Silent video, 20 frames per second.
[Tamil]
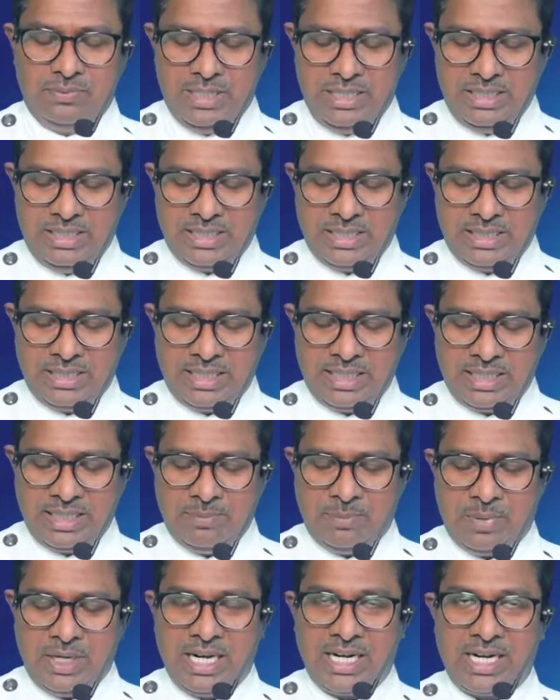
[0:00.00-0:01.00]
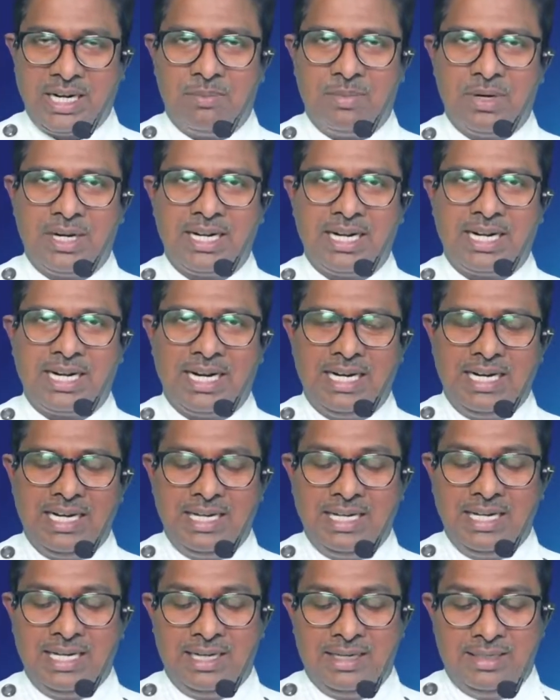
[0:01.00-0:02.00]
வெளிச்சத்திற்கு பழக்கப்பட்ட
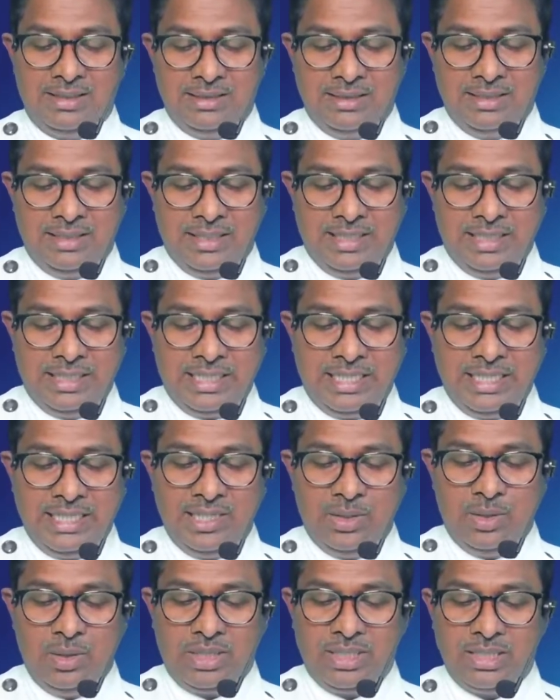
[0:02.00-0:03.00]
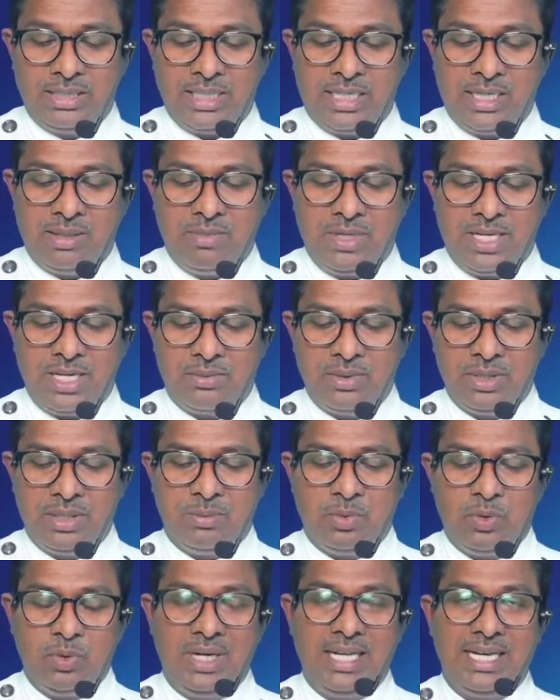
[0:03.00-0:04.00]
கண்கள் இருளுக்கு
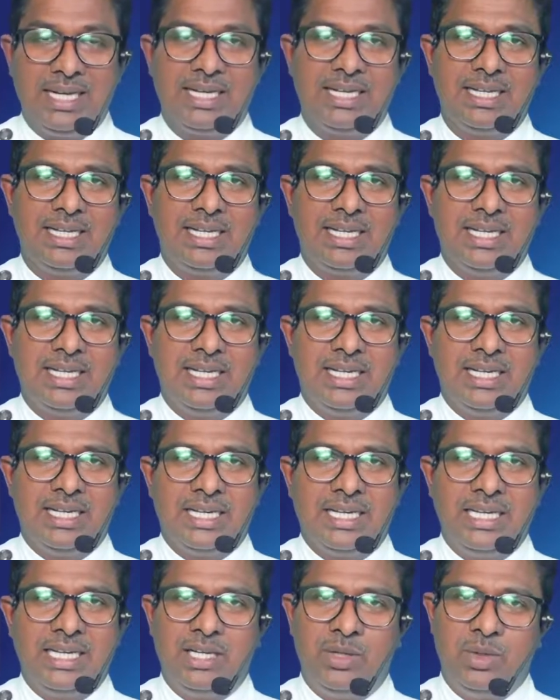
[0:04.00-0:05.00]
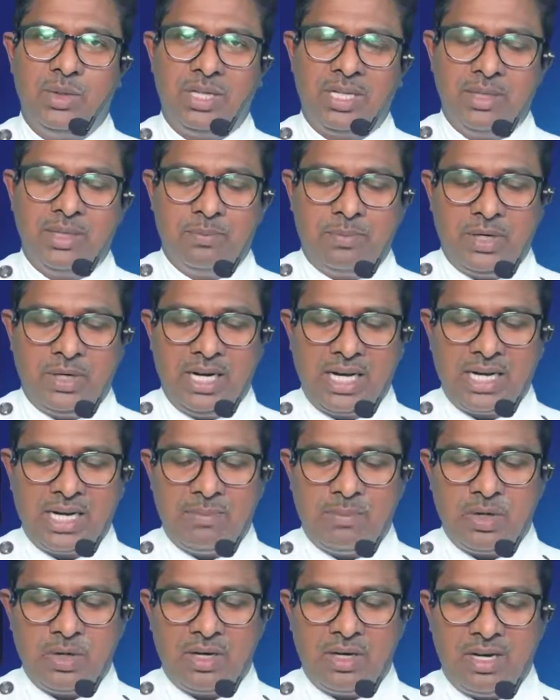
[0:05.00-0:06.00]
தடுமாறுவது போல இருளுக்கு
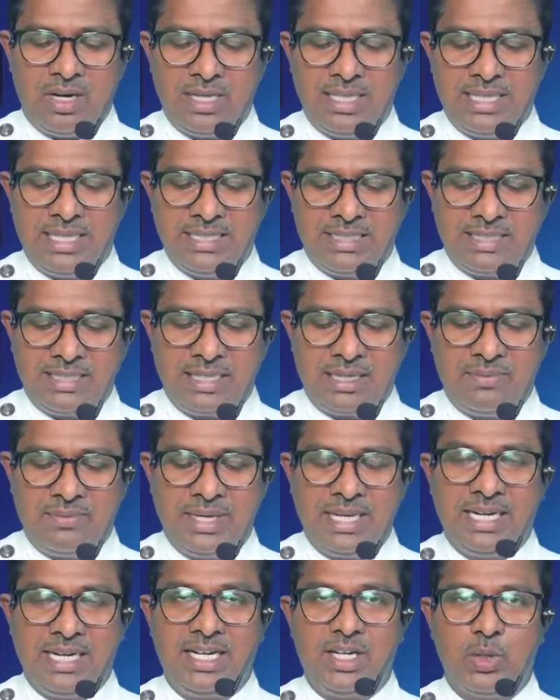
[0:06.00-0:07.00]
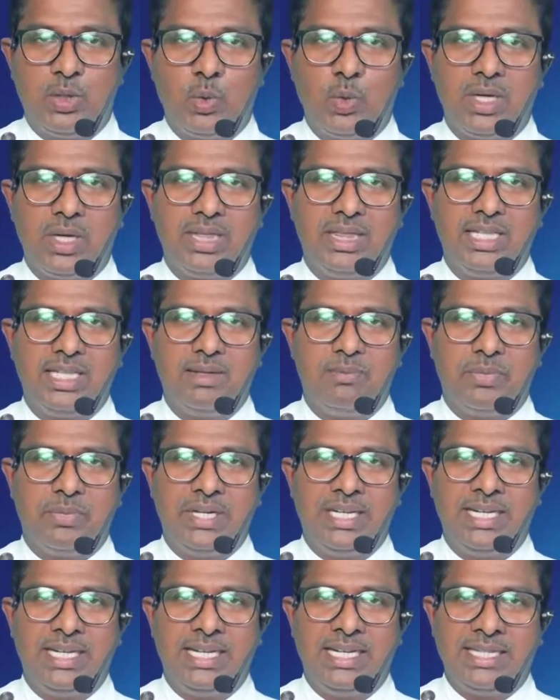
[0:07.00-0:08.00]
பழக்கப்படாத இஸ்ரவேலர் நுகத்தின்
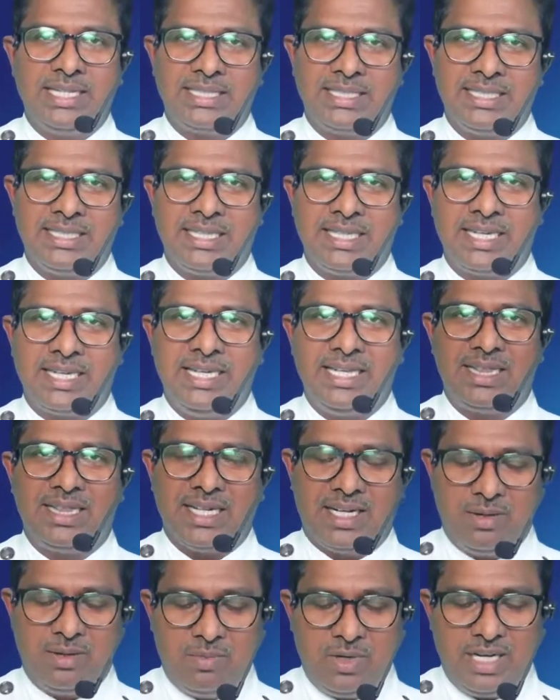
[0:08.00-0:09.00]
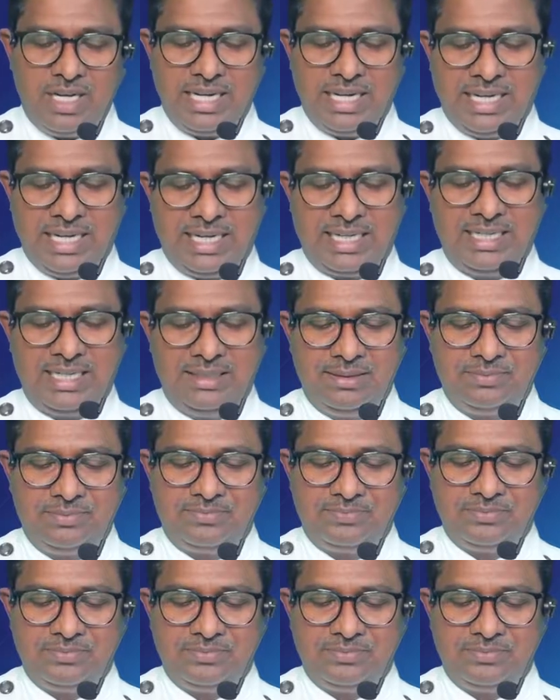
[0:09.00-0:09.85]
பிடியிலே சிக்கி தடுமாறினார்கள்